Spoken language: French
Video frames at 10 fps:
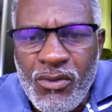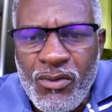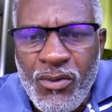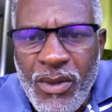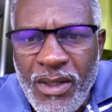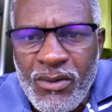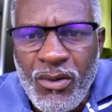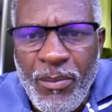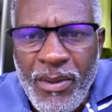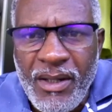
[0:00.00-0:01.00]
aujourd'hui
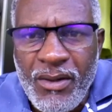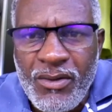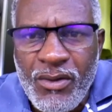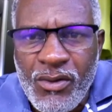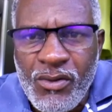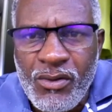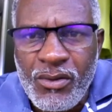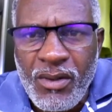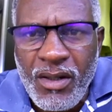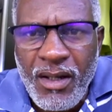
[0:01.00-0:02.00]
notre pain de ce
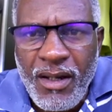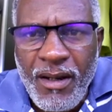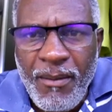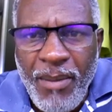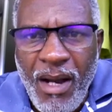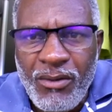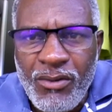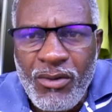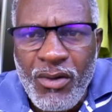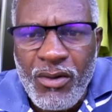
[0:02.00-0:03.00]
jour.
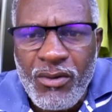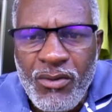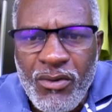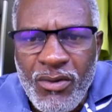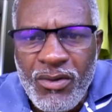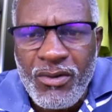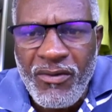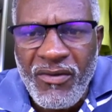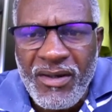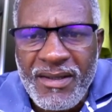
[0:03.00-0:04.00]
Pardonne-nous nos
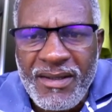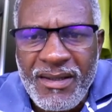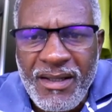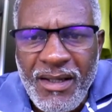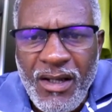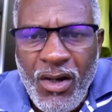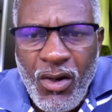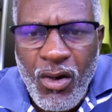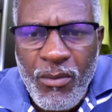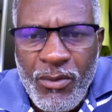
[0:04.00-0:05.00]
offenses,
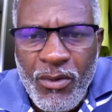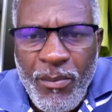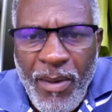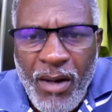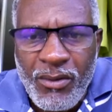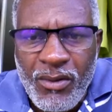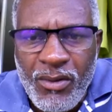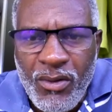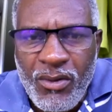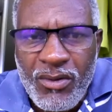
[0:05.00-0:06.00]
comme nous
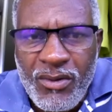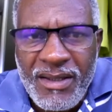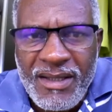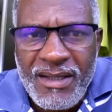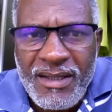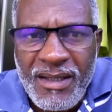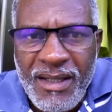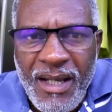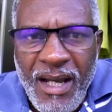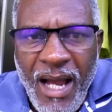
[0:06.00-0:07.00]
pardonnons aussi
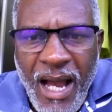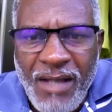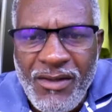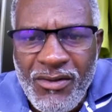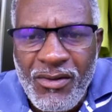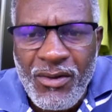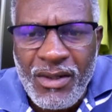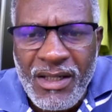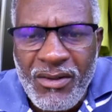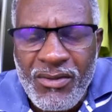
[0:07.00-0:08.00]
à ceux
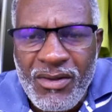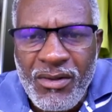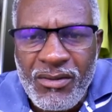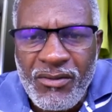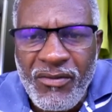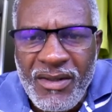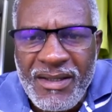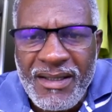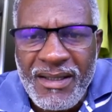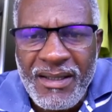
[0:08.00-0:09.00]
qui nous ont
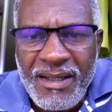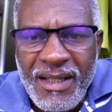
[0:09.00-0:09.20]
offensés